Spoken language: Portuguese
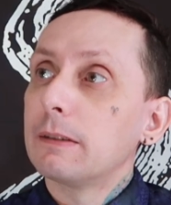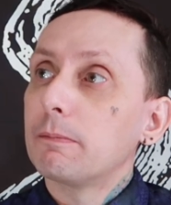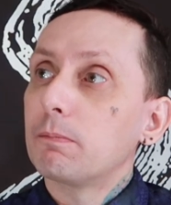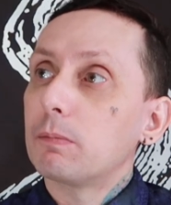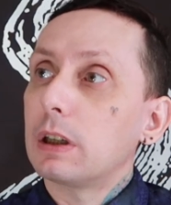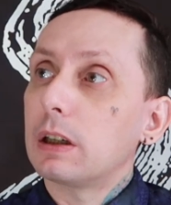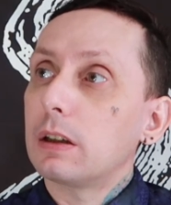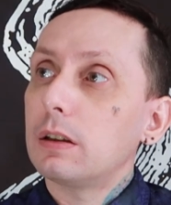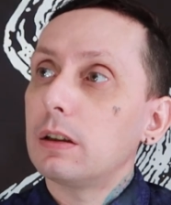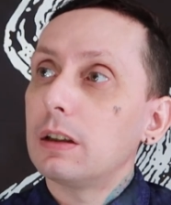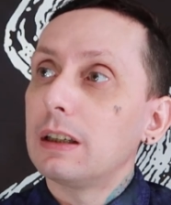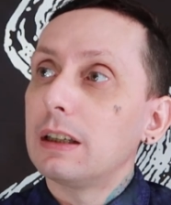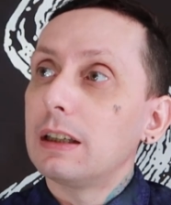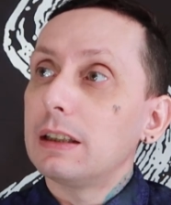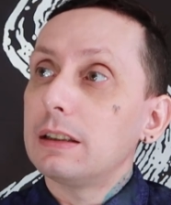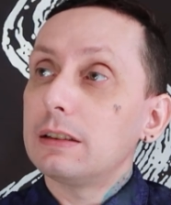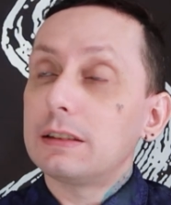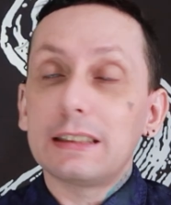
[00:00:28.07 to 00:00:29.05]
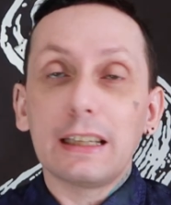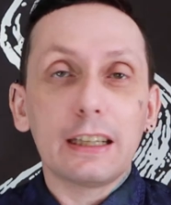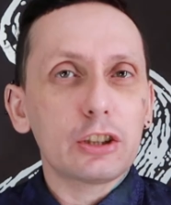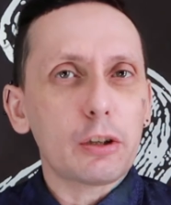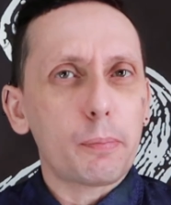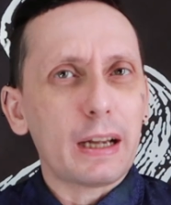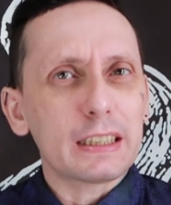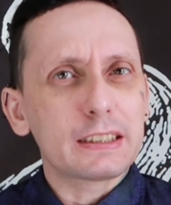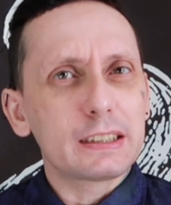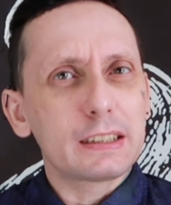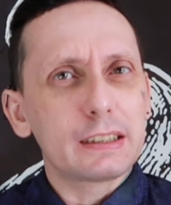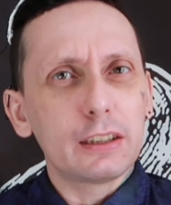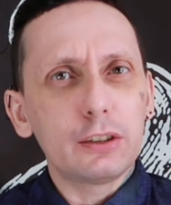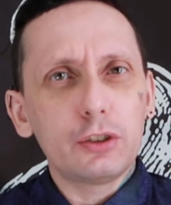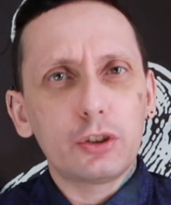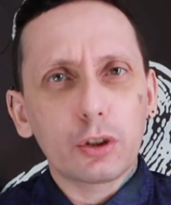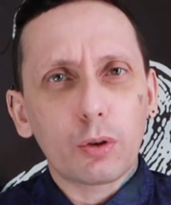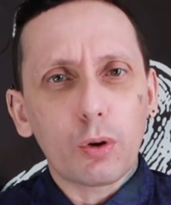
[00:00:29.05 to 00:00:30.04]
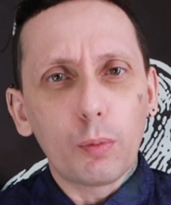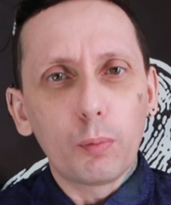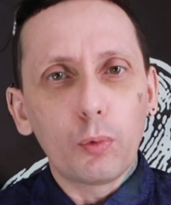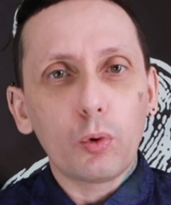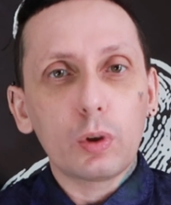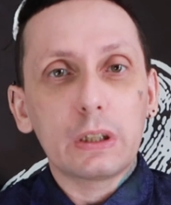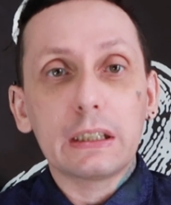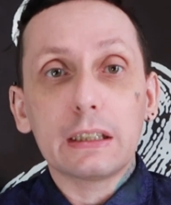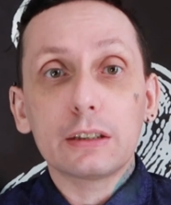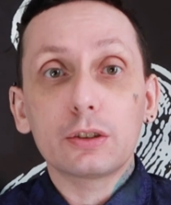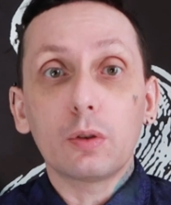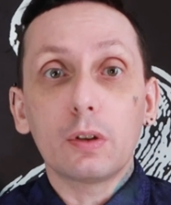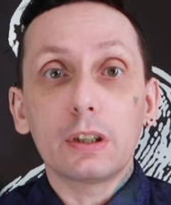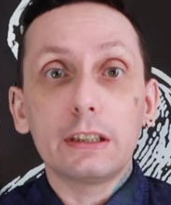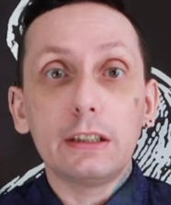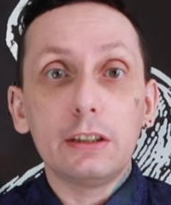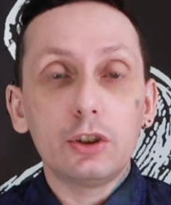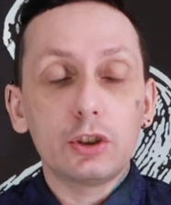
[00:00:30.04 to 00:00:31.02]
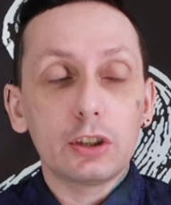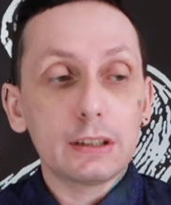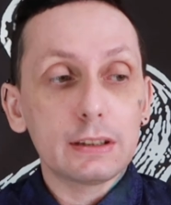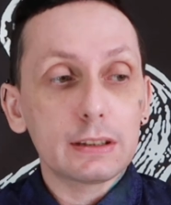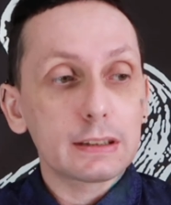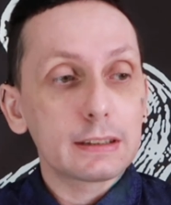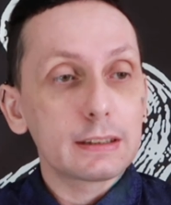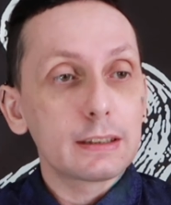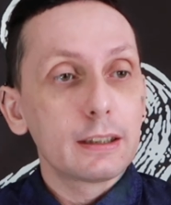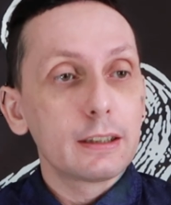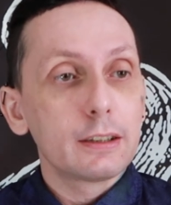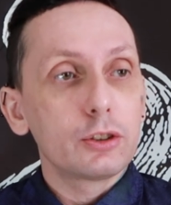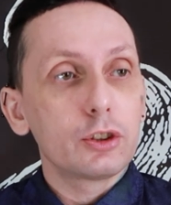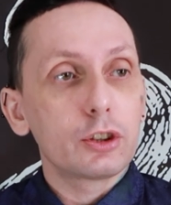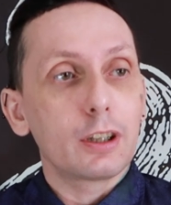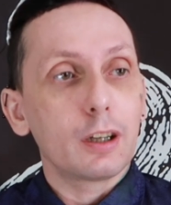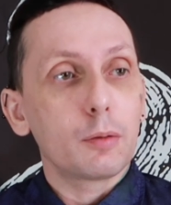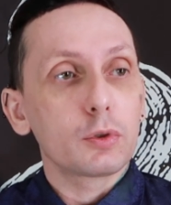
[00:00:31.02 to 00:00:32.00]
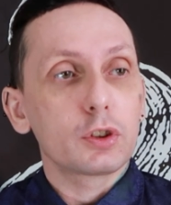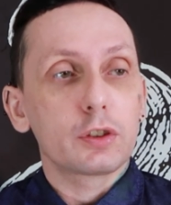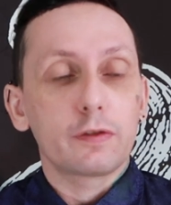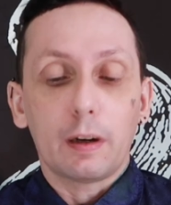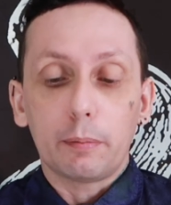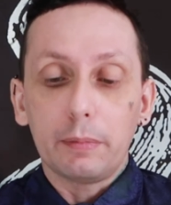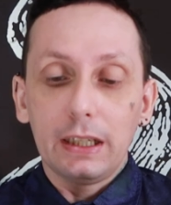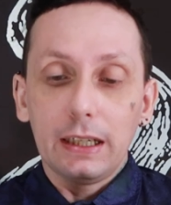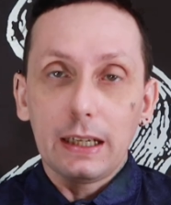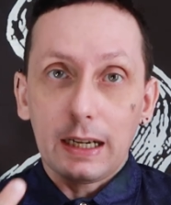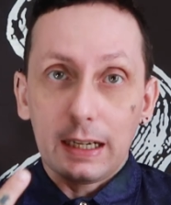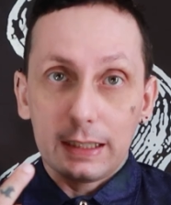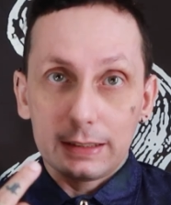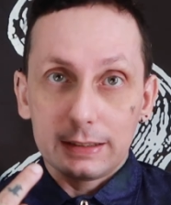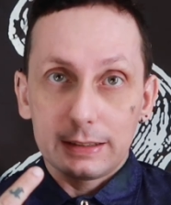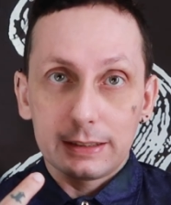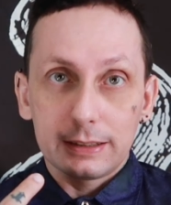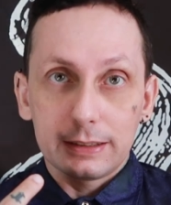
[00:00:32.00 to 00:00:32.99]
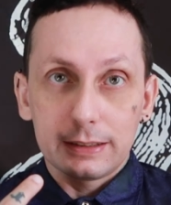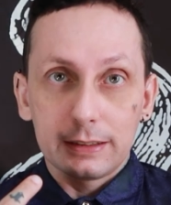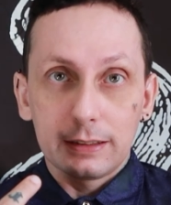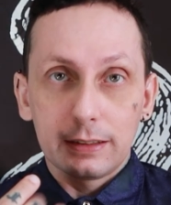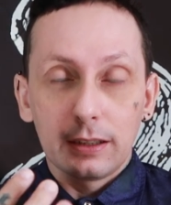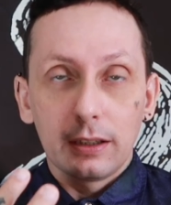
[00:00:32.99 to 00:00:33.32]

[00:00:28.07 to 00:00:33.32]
né, seja bastante comum que as origens digamos, familiares,